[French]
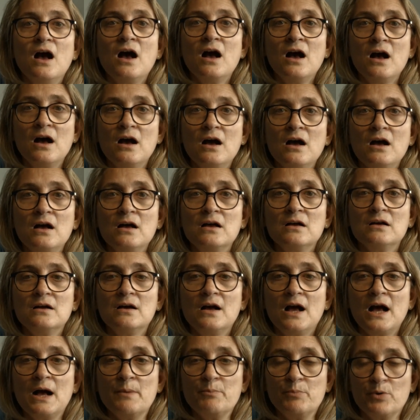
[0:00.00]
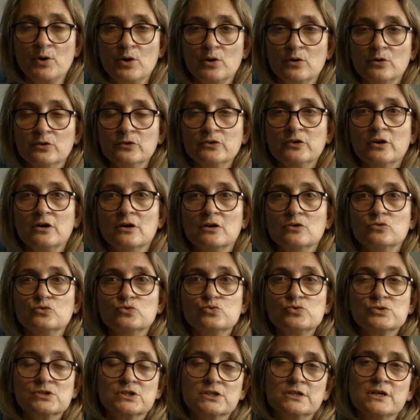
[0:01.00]
à apprendre
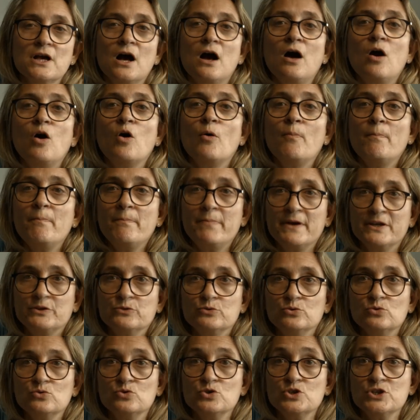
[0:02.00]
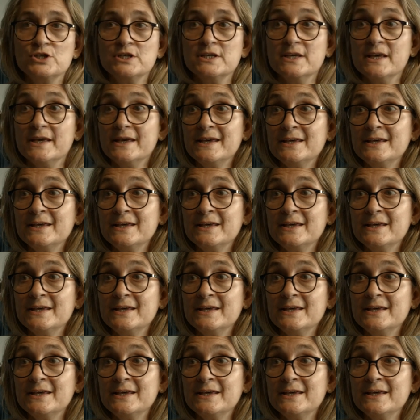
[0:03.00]
tout ce qu'il y a en pathologie.